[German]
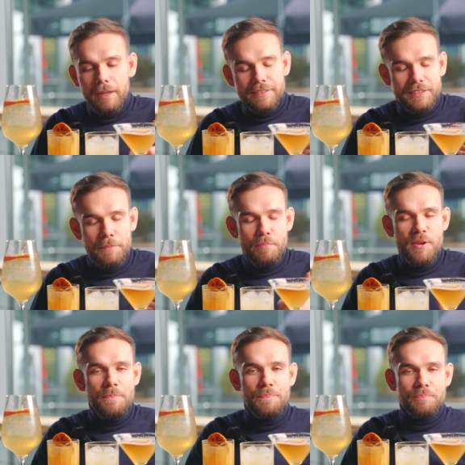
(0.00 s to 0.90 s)

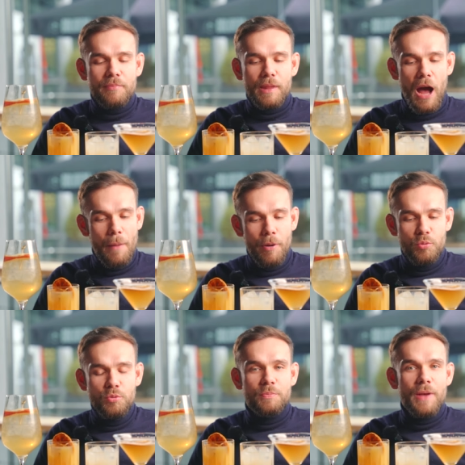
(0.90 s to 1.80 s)
Simpel, aber
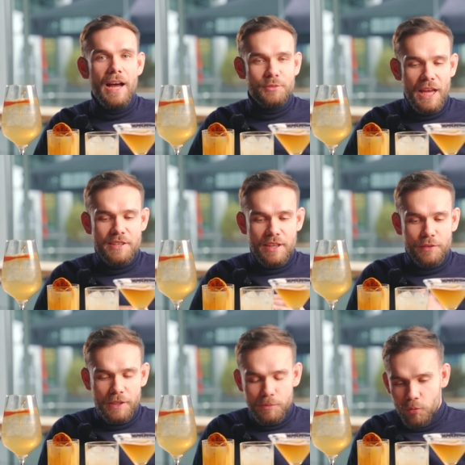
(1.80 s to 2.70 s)
gut. Also ehrlich, er
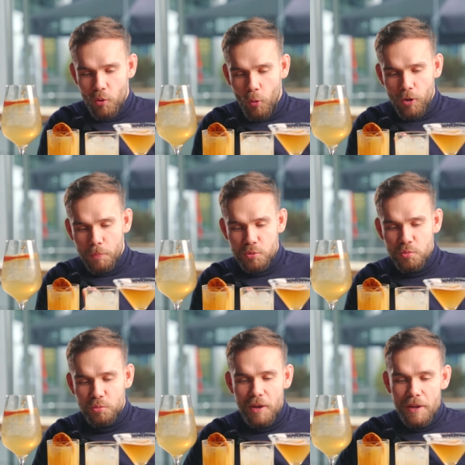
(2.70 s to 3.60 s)
gefällt mir unglaublich
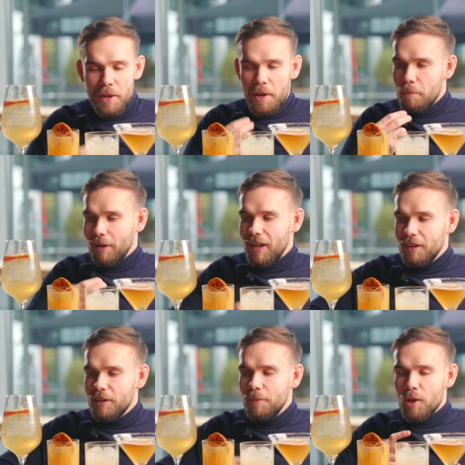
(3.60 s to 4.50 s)
gut.
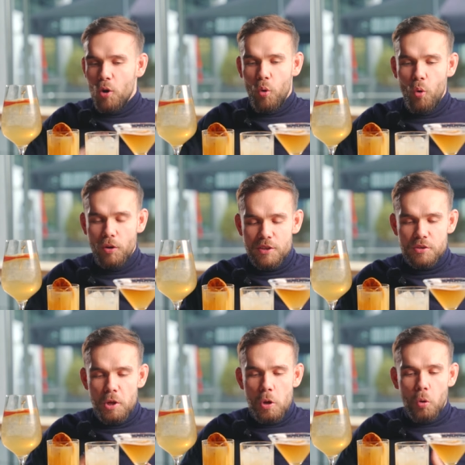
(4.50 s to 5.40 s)
Banane,
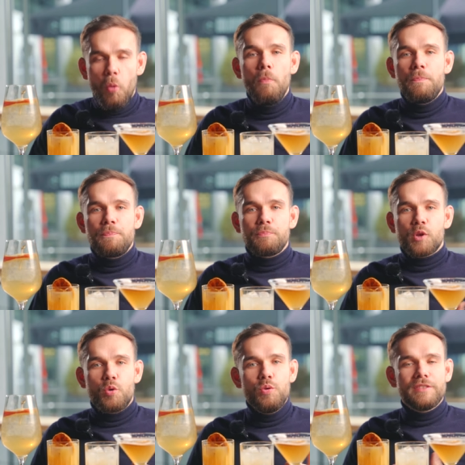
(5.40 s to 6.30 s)
Honig, Rum.
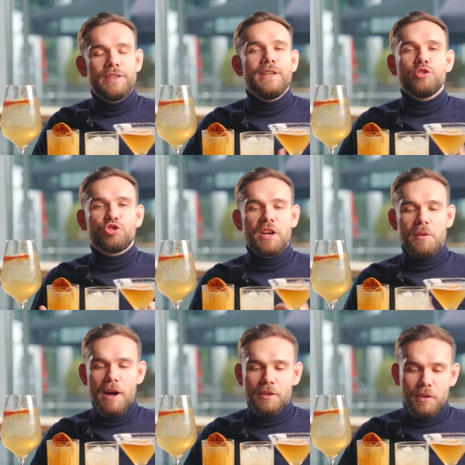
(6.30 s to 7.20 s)
Cooles Ding, ist schnell
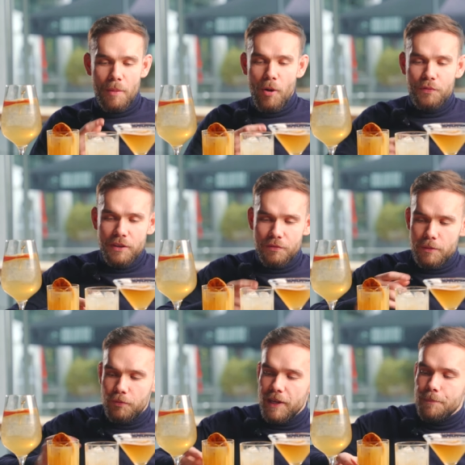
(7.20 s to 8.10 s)
gemacht, kann man auf jeden
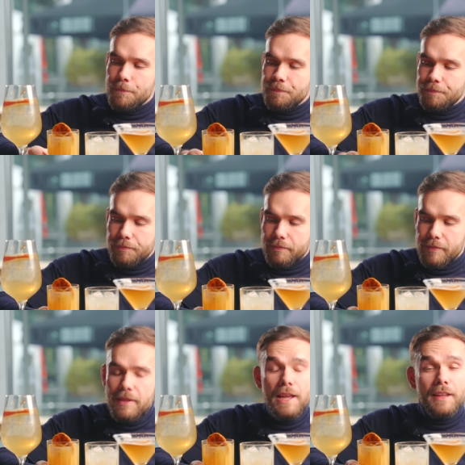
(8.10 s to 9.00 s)
Fall empfehlen.
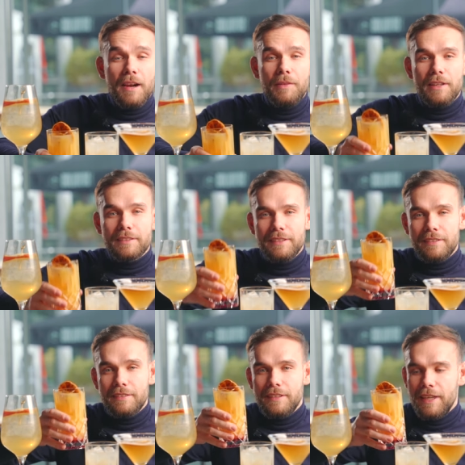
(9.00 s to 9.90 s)
Dann haben wir als
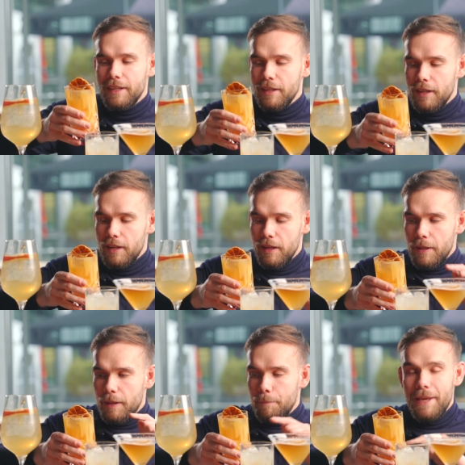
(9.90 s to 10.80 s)
nächstes den
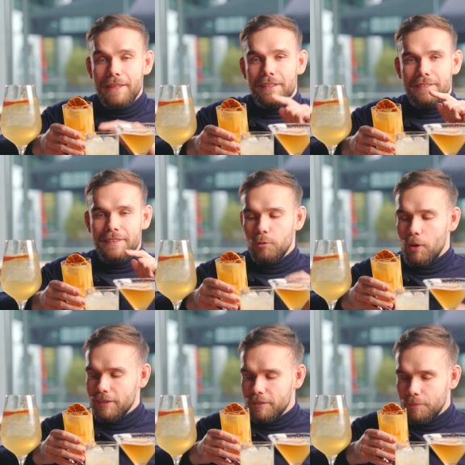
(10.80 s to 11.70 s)
Med
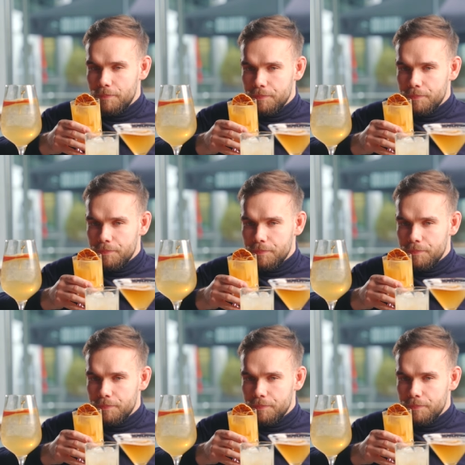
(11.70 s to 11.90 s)
Sunrise.